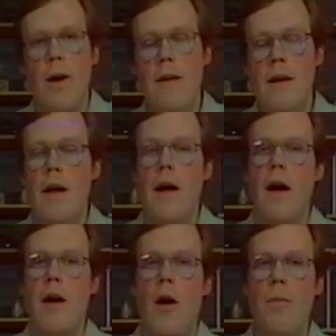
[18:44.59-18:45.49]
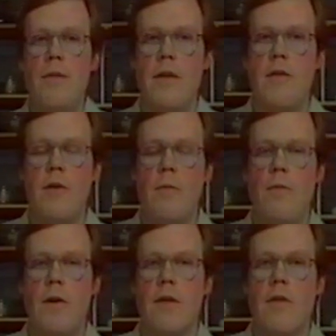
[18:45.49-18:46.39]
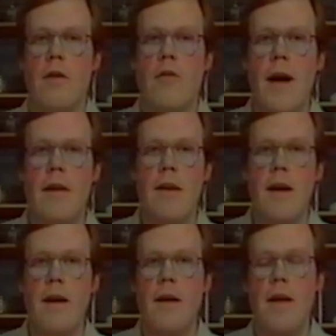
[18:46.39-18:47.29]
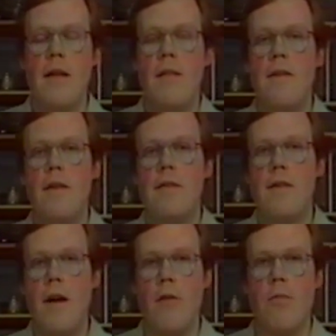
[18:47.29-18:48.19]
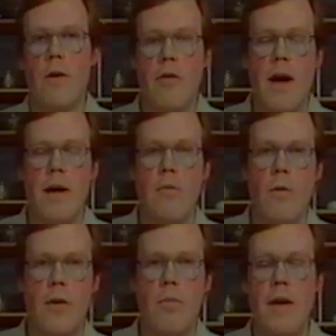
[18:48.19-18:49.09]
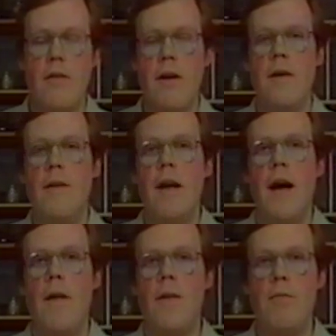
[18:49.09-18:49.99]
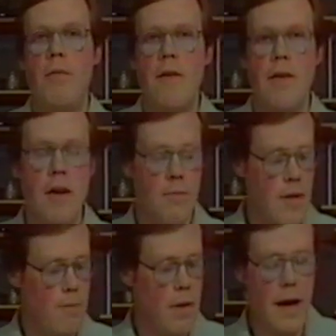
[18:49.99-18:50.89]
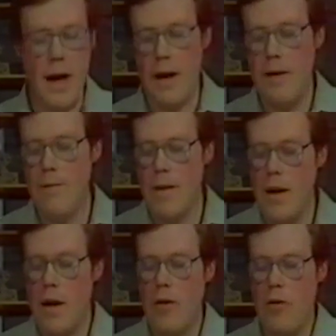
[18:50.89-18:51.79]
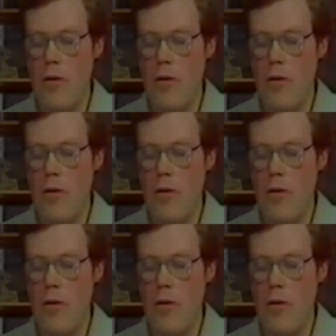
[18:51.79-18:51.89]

Per esempio, mentre un pedicello ambulacrale si sta contraendo, si crea nel liquido una pressione che può essere usata per allungare